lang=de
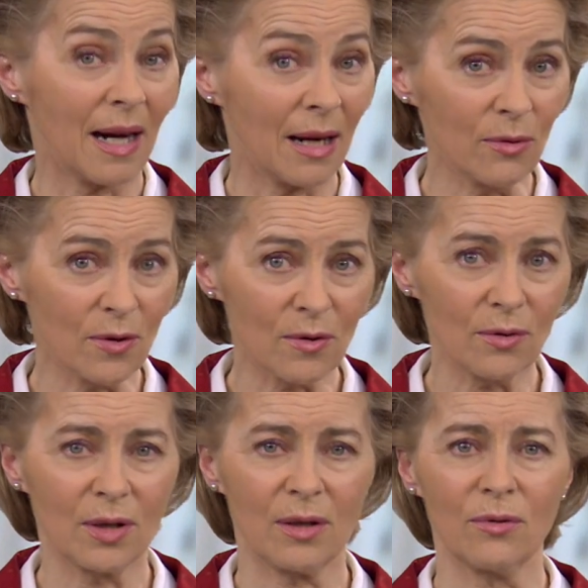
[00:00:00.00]

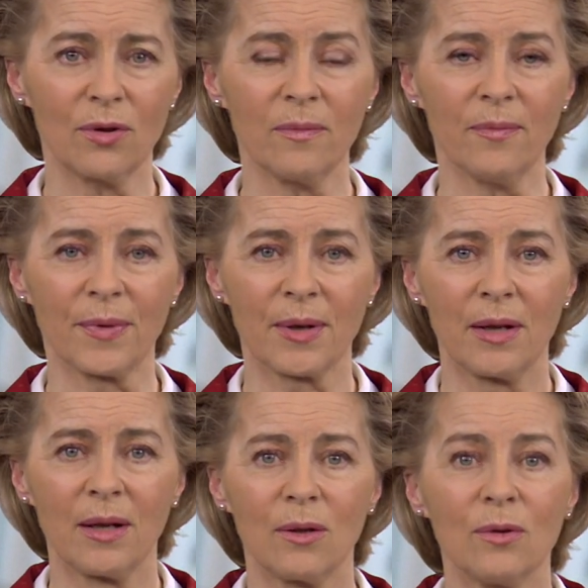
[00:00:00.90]
auszutauschen
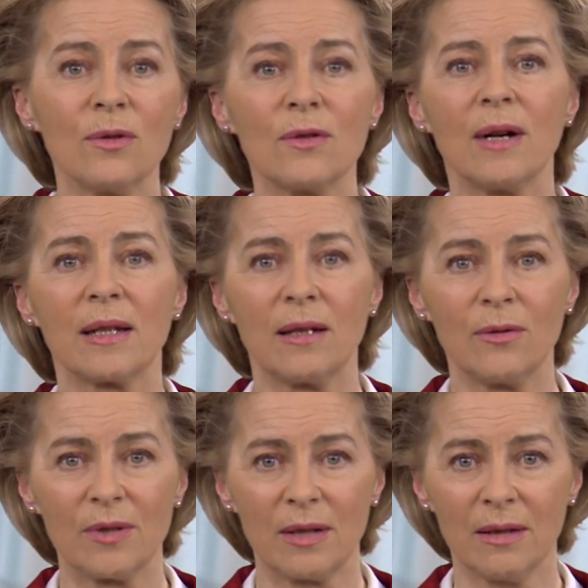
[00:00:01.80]
und zu
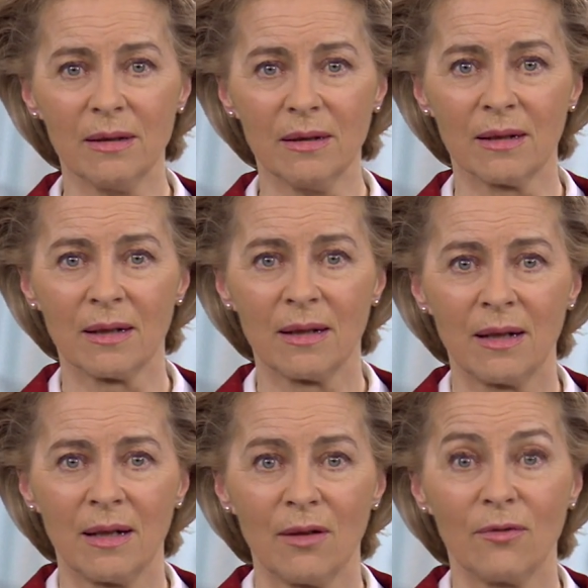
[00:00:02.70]
analysieren,
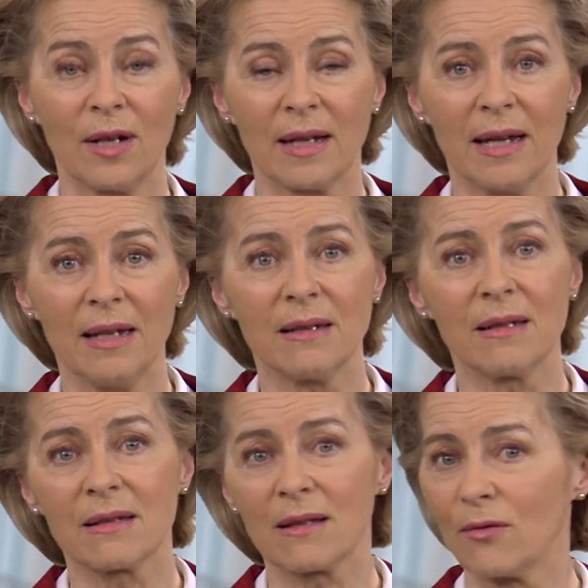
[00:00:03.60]
von
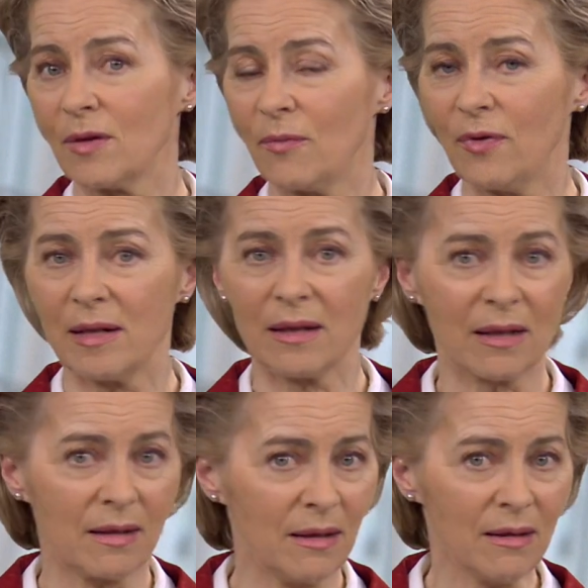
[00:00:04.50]
Erkenntnissen auf dem Feld der
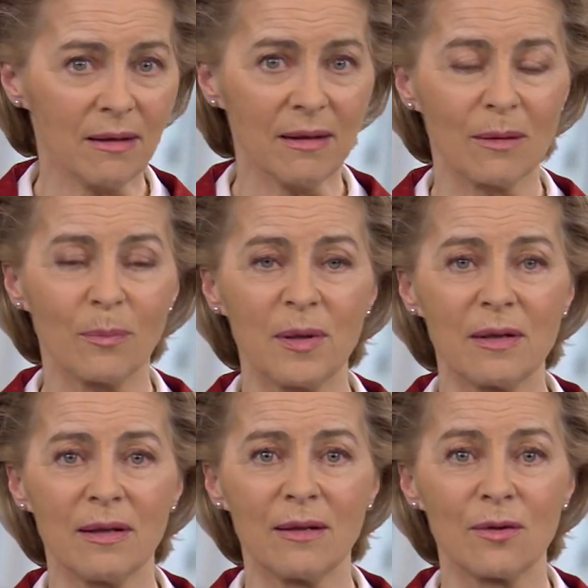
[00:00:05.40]
Genetik
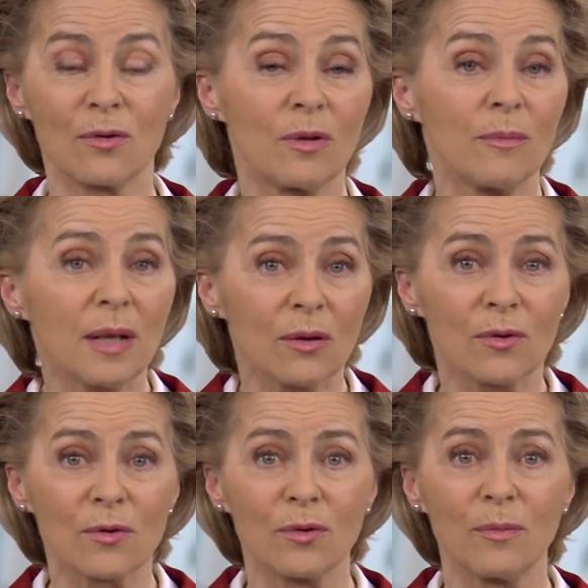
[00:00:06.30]
bis hin zur
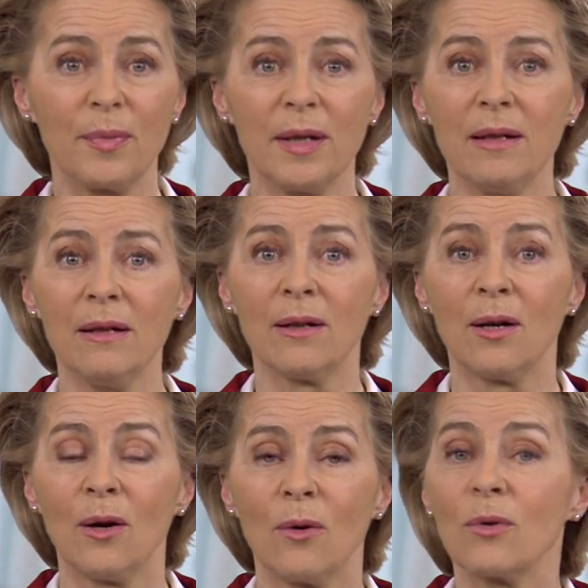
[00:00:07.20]
Mikroskopie
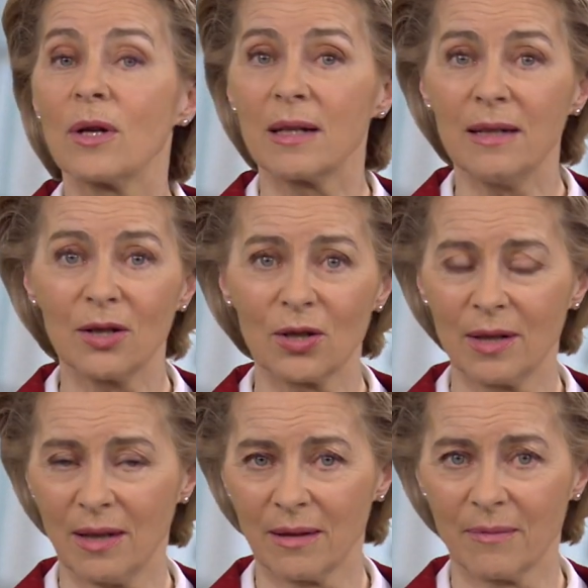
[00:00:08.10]
oder klinischen
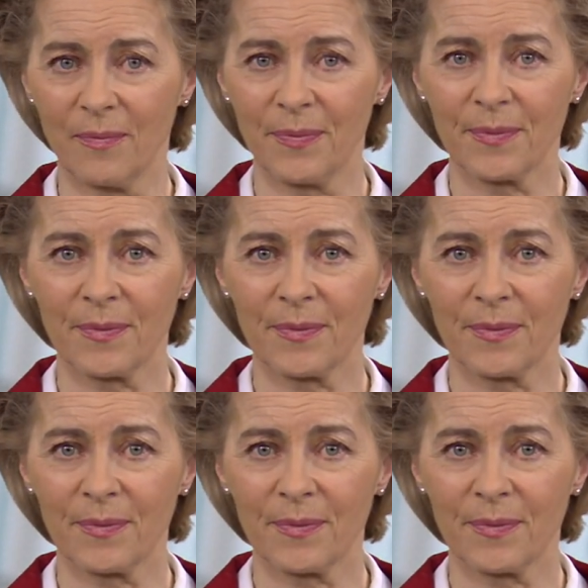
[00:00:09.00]
Daten.